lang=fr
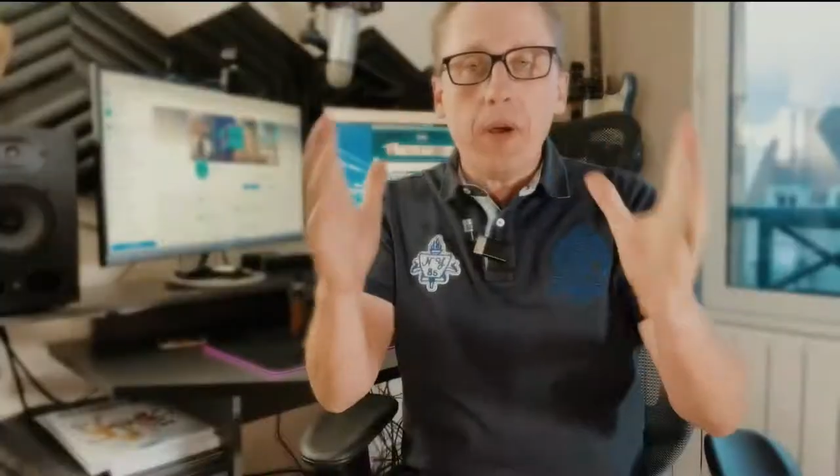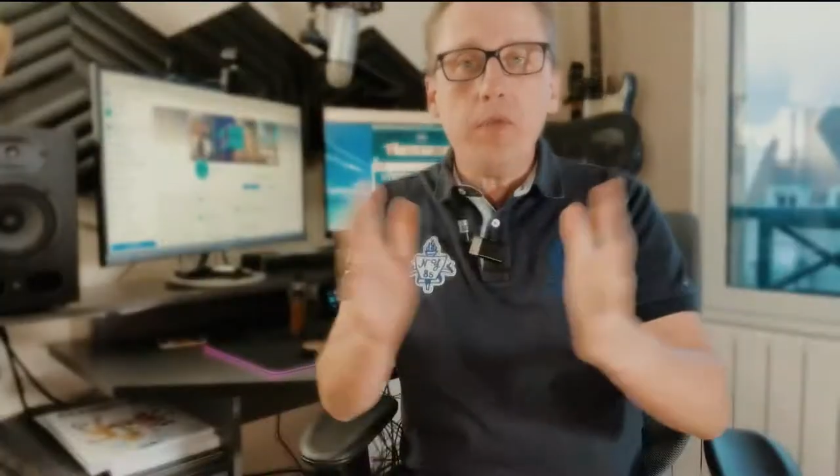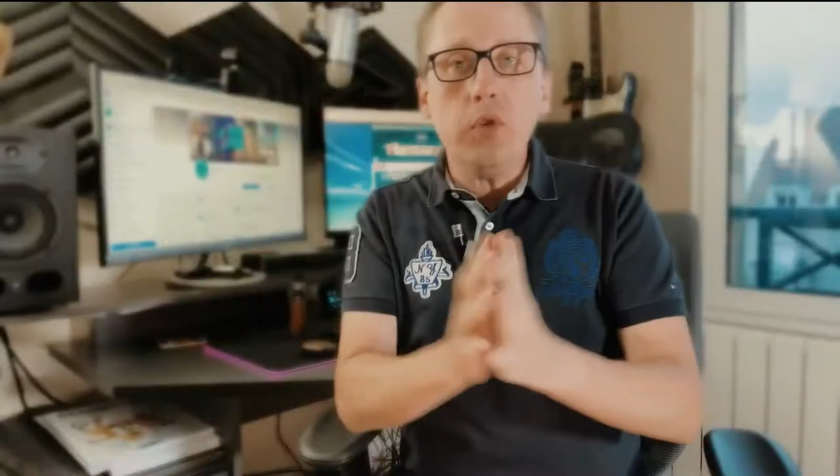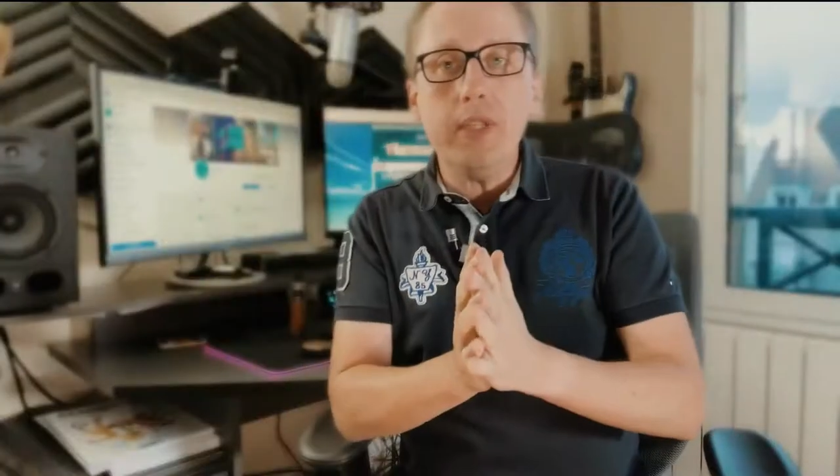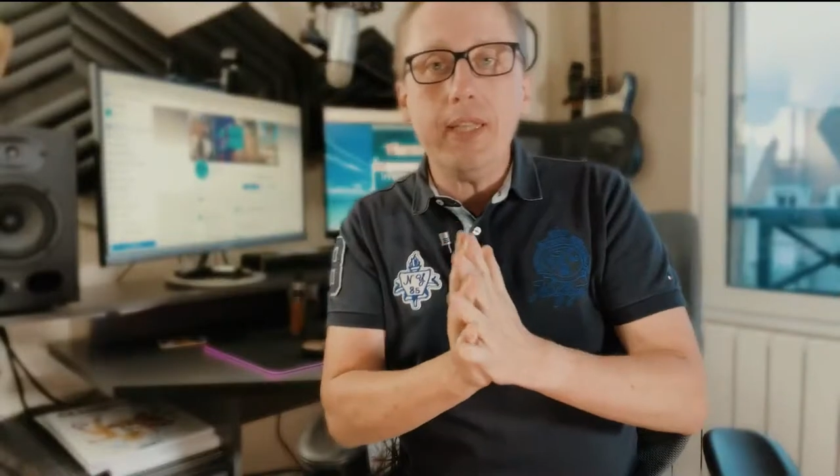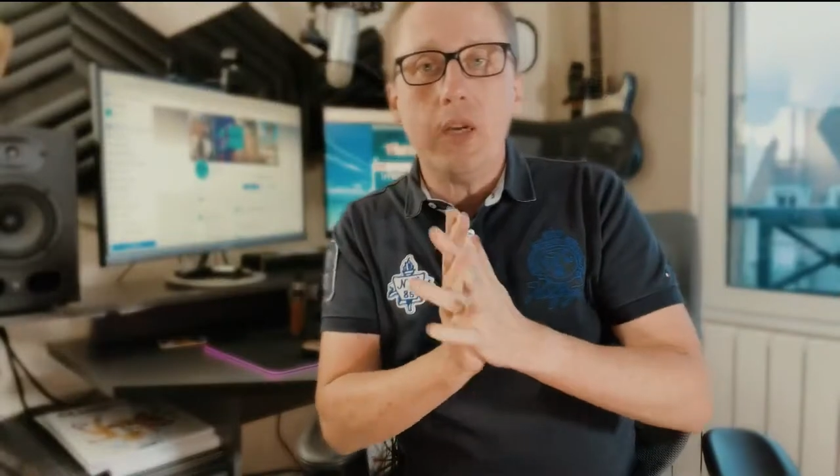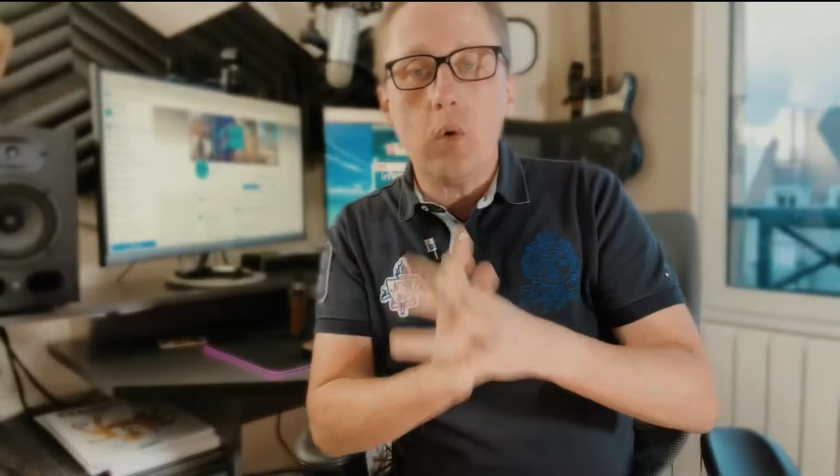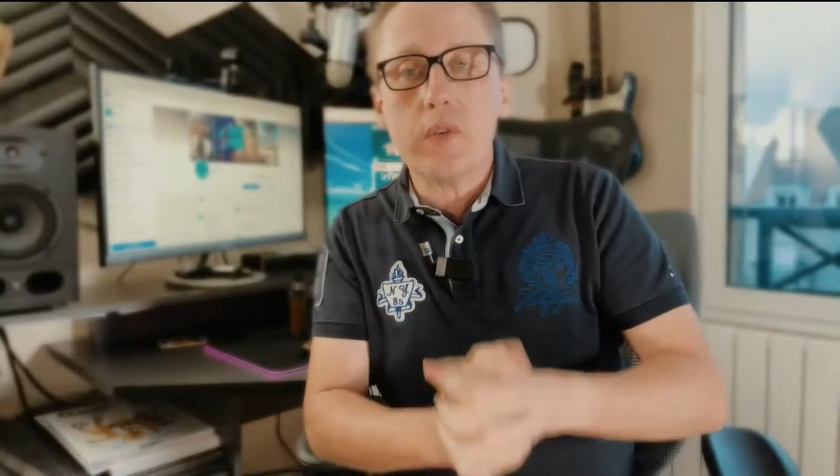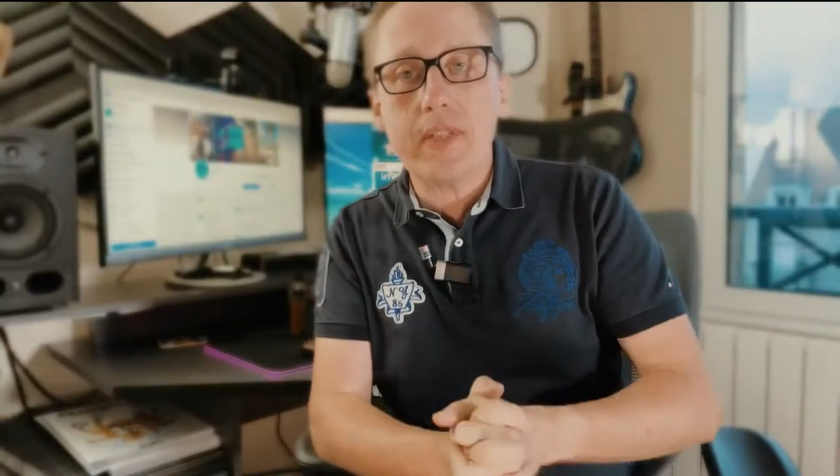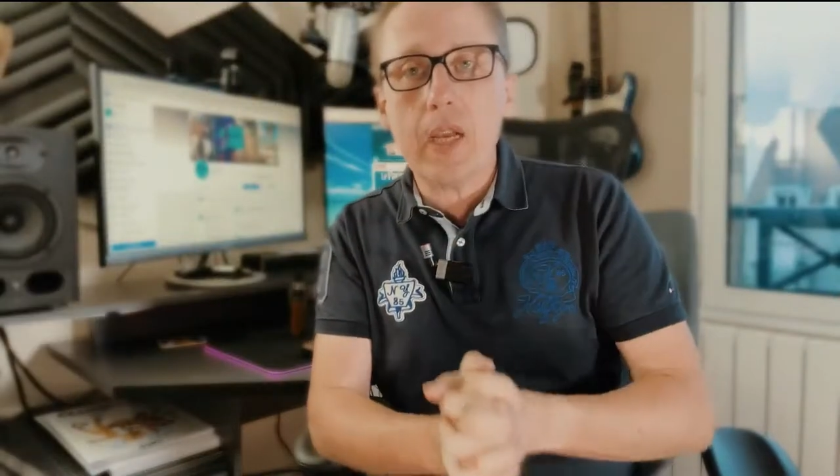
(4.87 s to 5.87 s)
vous donner des
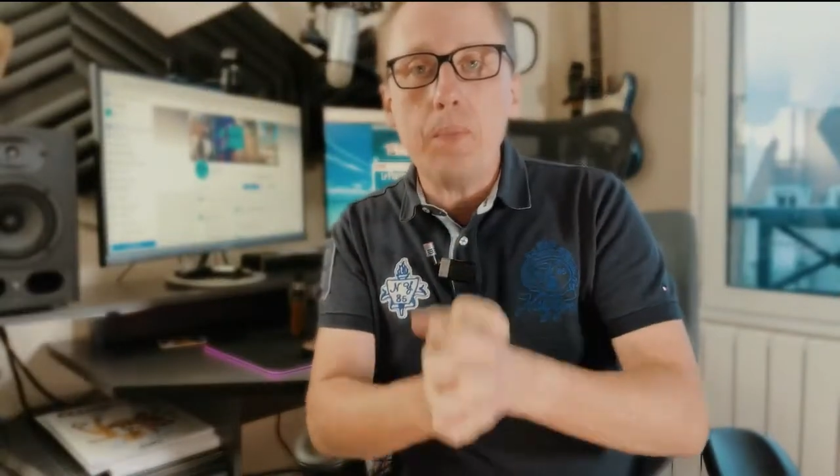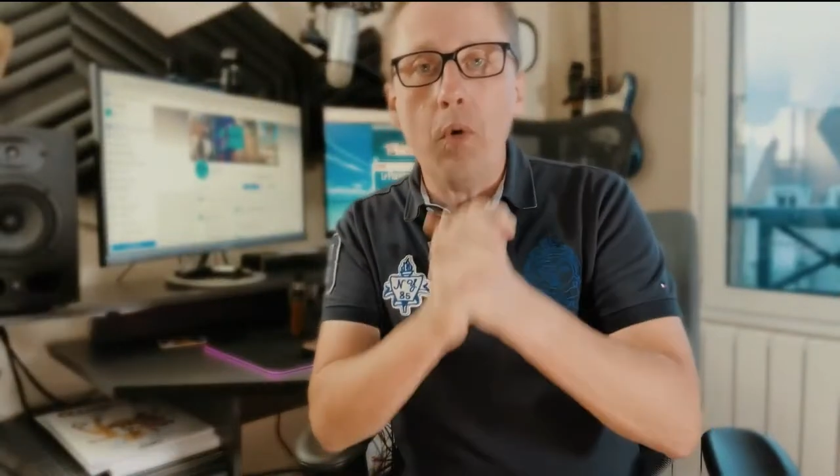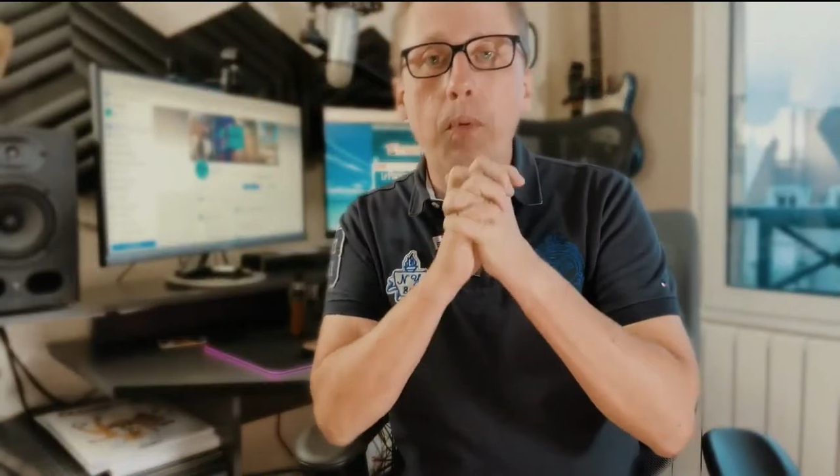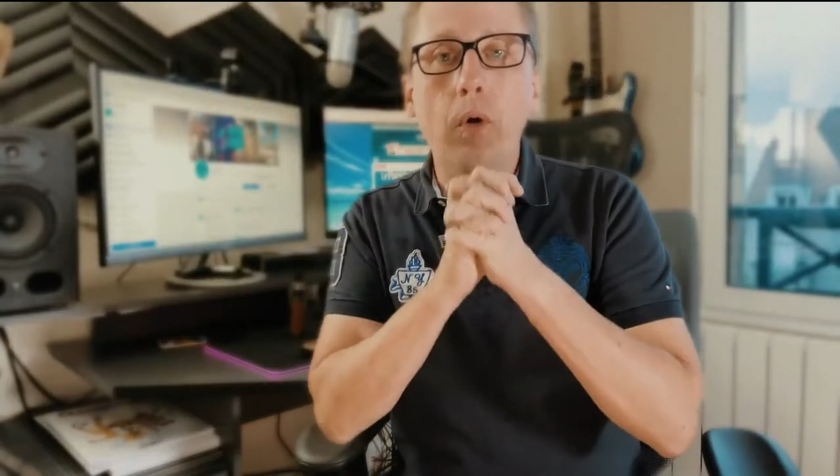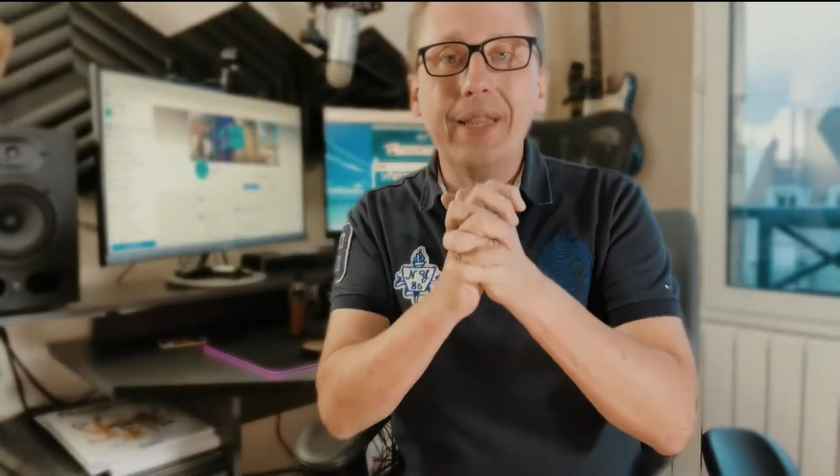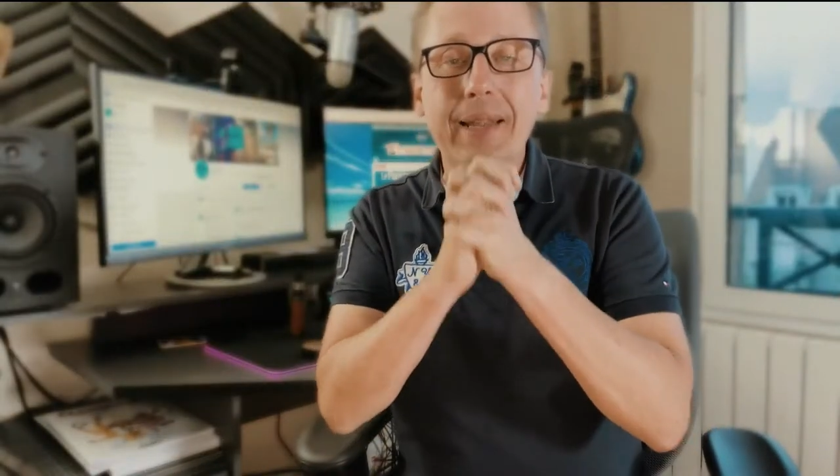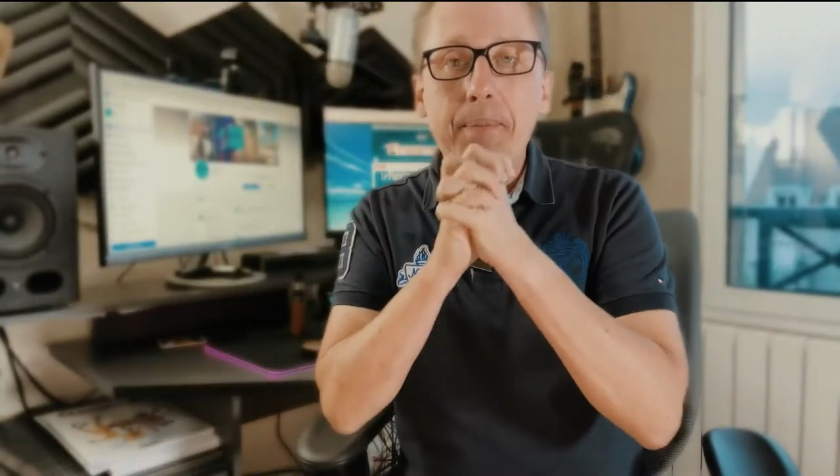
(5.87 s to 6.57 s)
conseils pour prendre des